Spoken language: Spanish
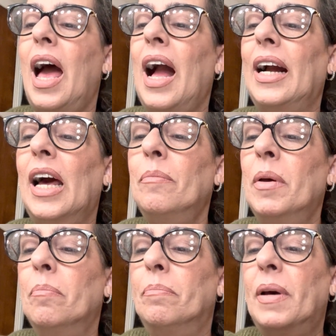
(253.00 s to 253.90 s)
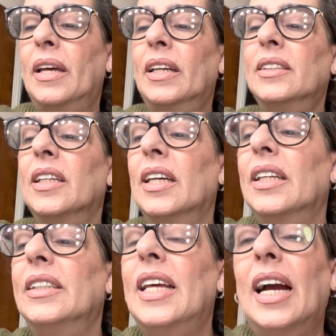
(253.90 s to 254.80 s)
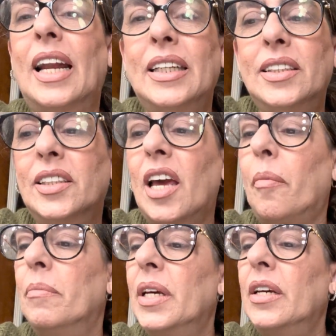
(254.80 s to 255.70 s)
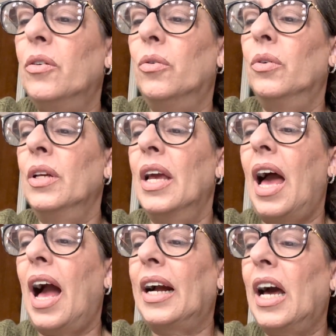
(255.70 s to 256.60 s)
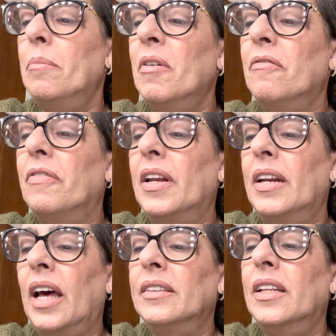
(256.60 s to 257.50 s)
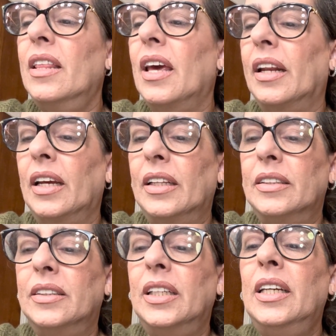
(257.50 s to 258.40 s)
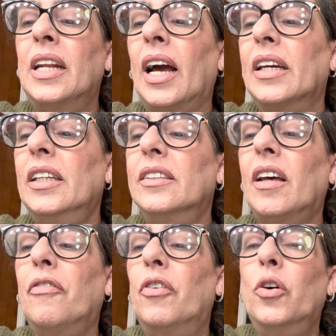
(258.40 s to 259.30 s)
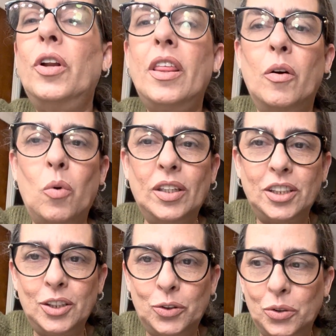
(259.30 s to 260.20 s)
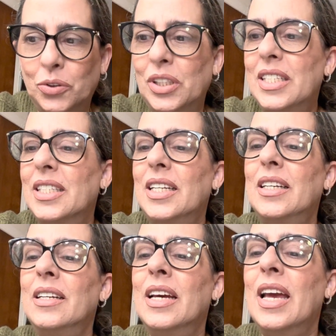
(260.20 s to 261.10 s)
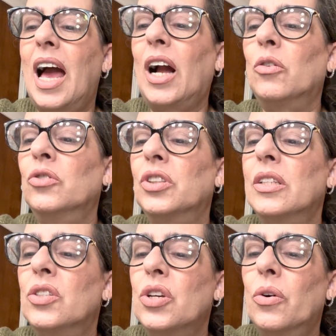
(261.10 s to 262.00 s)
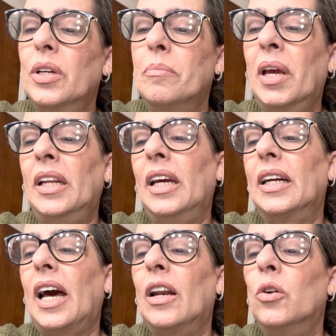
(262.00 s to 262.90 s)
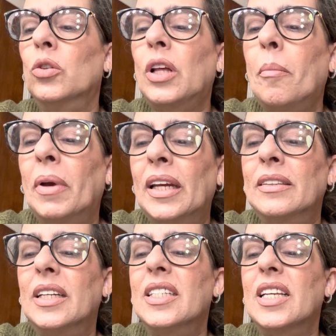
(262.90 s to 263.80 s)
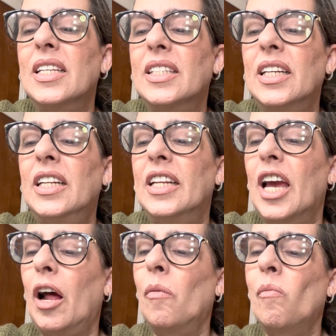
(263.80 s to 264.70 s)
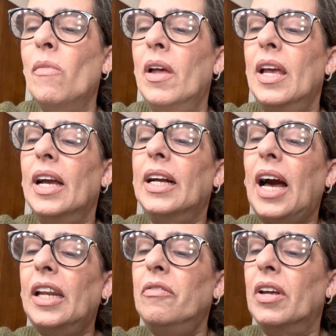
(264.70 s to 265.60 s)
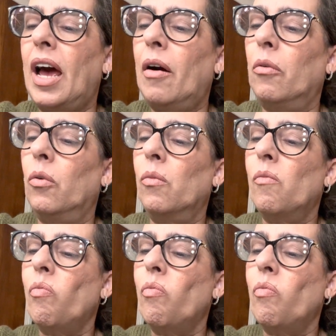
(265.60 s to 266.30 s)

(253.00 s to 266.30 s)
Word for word: a Carmen Pérez de Galicia, Vigo, a Carmen Fernández de Argentina, a Crista Flores de Washington, D.C., a Concepción Jiménez, Carlota Méndez, Cecilia, Cari Bravo,